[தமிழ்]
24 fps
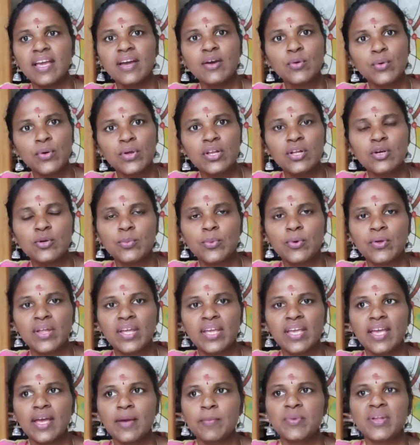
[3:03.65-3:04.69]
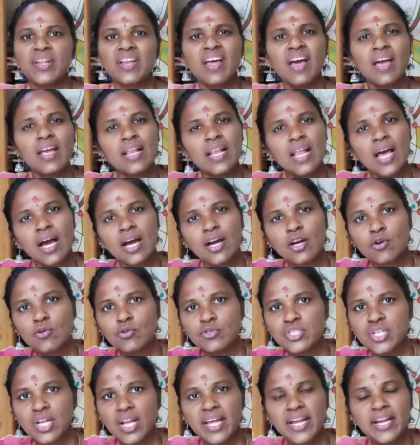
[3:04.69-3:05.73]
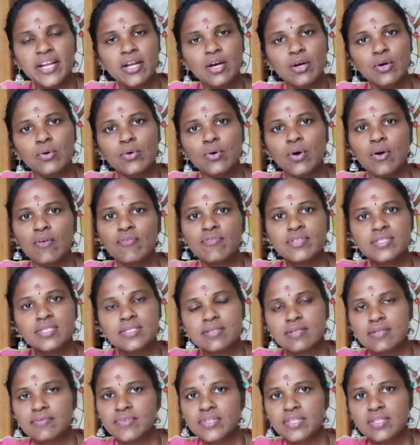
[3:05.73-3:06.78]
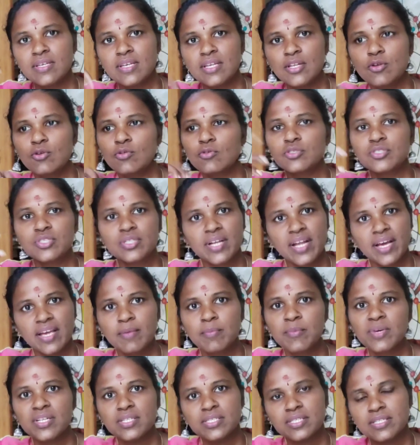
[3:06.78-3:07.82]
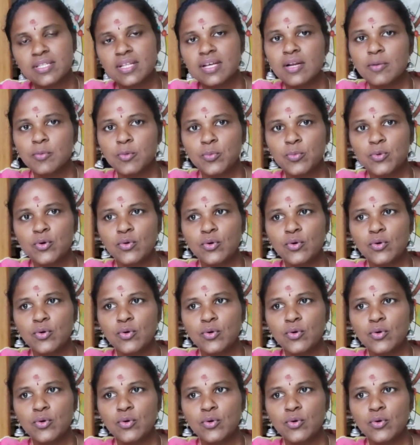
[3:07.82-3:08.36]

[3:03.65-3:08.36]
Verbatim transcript: ஏன் கோயிலுக்கு போறீங்க அப்படின்னா இல்ல அங்கே கொஞ்சம் லேட் ஆகும் ஆஃபீஸுக்கு வந்து இன்னும் கொஞ்சம் டைம் கழிச்சு தான் நம்ம